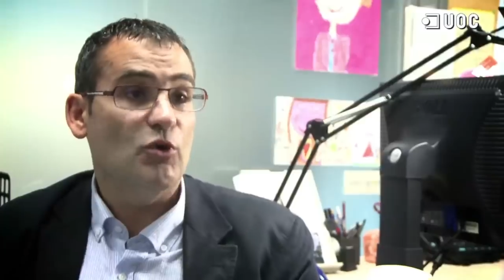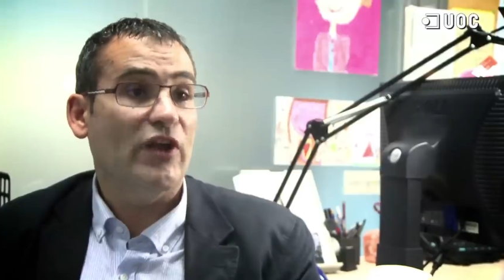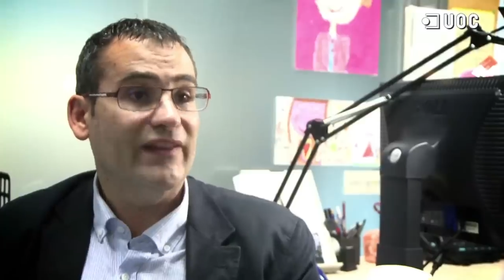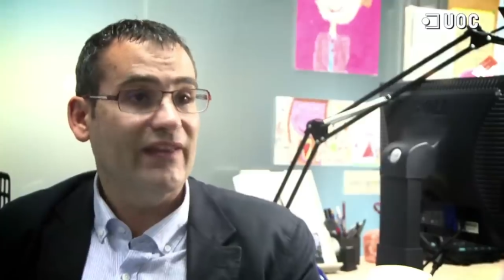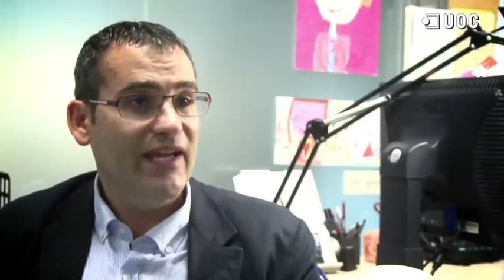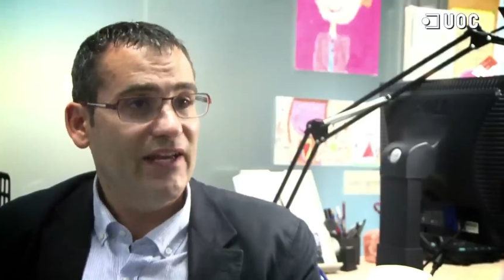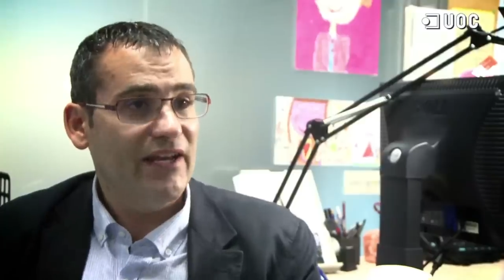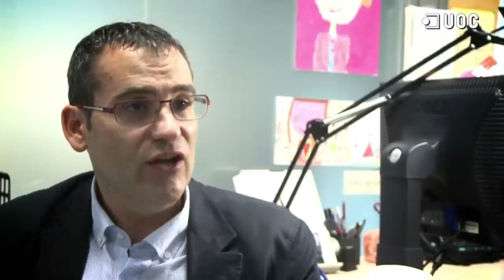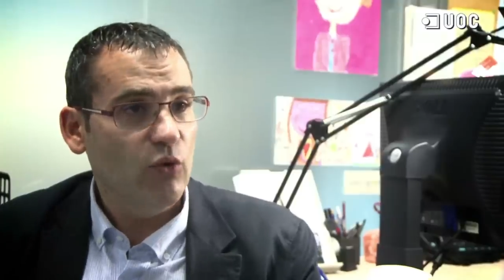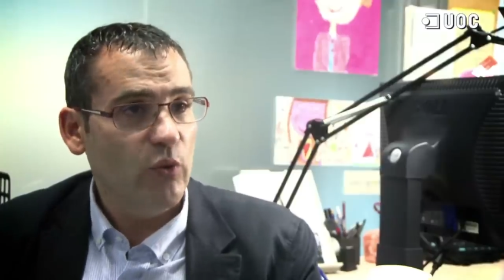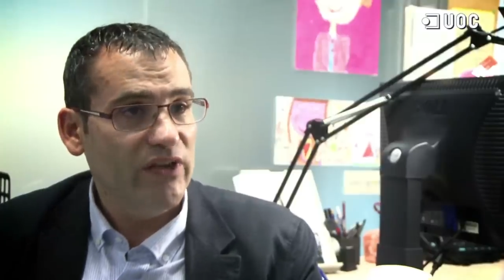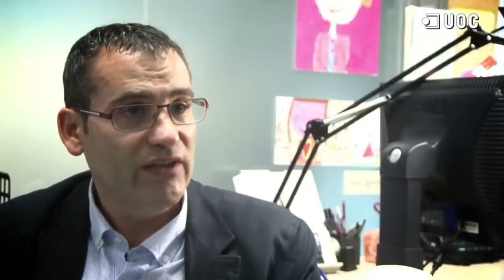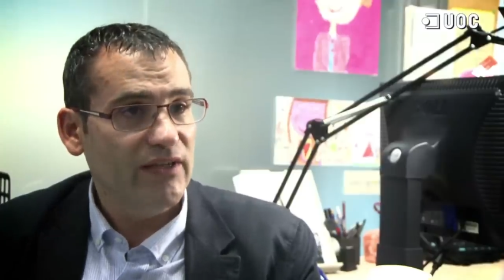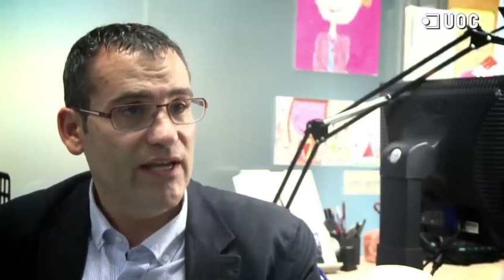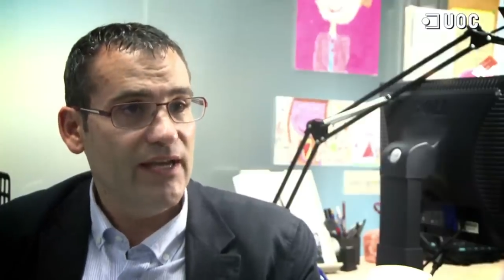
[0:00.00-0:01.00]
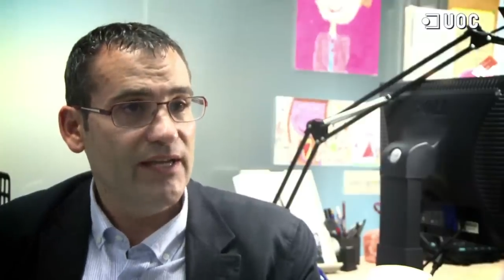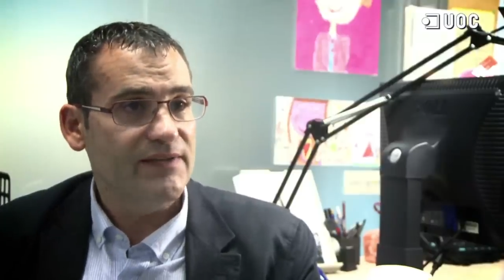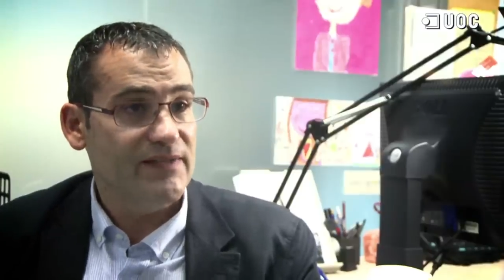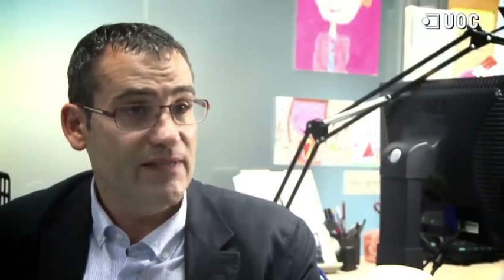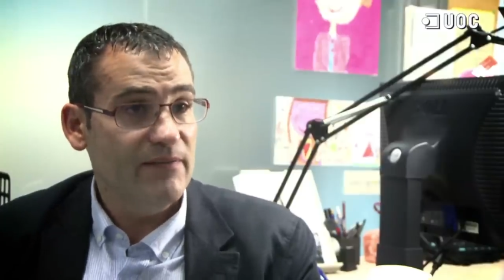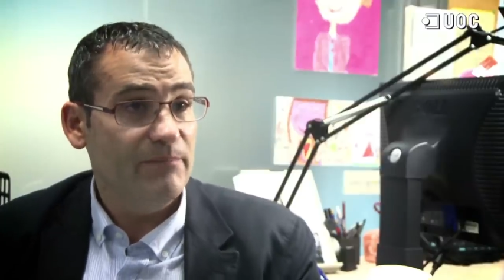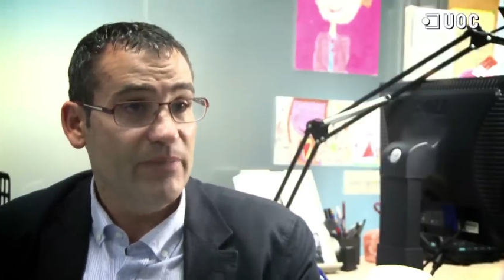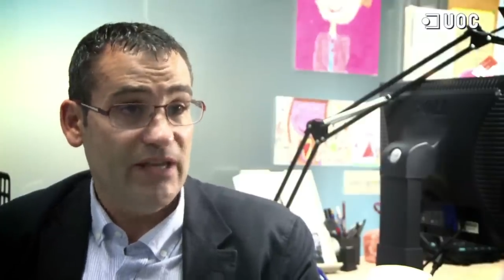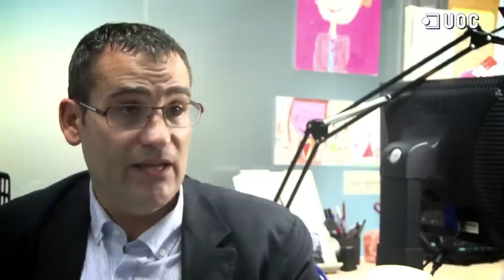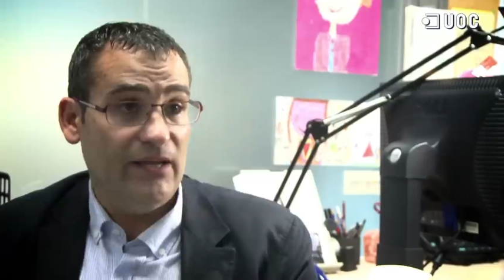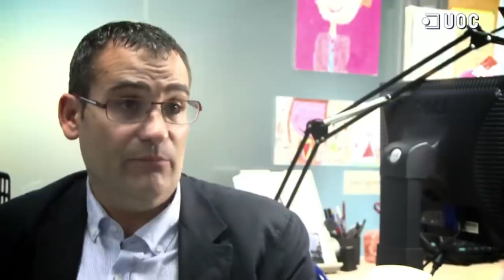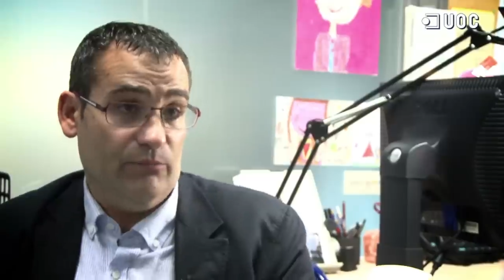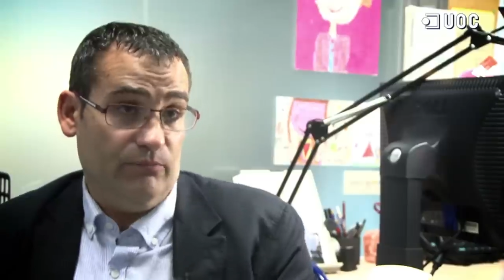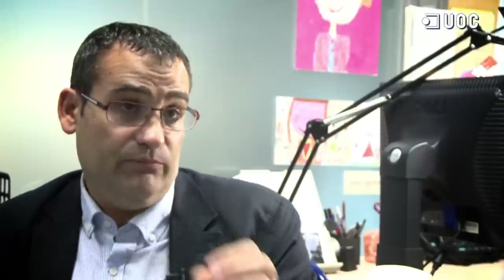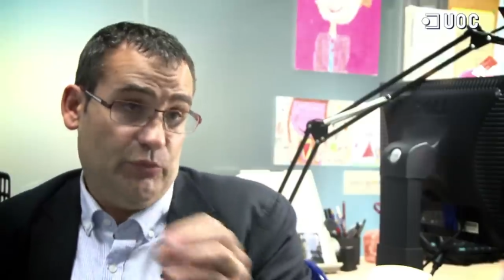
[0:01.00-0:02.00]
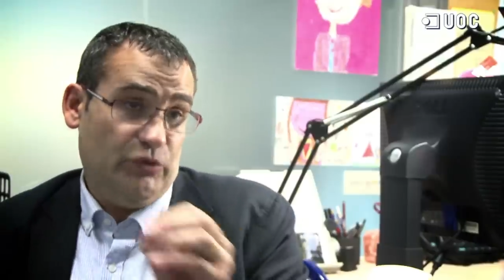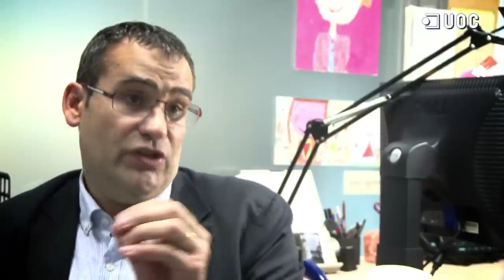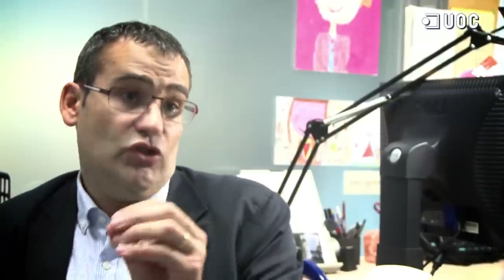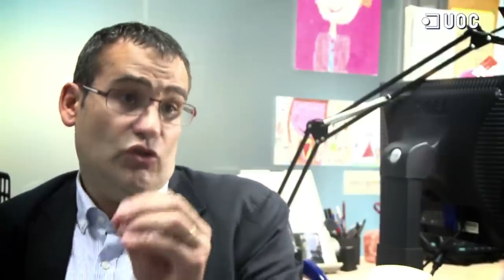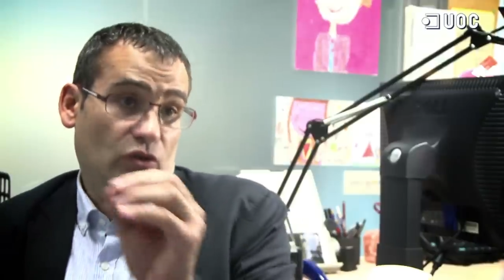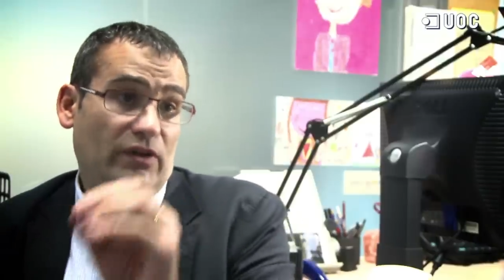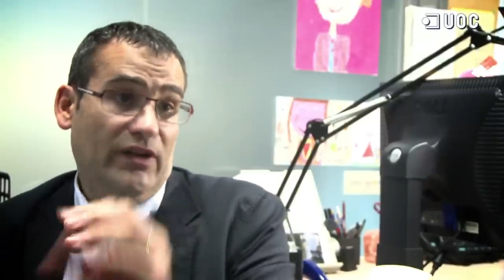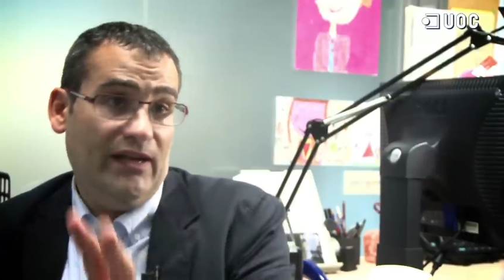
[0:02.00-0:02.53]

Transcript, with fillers: porque tengan en cuenta siempre pues esto,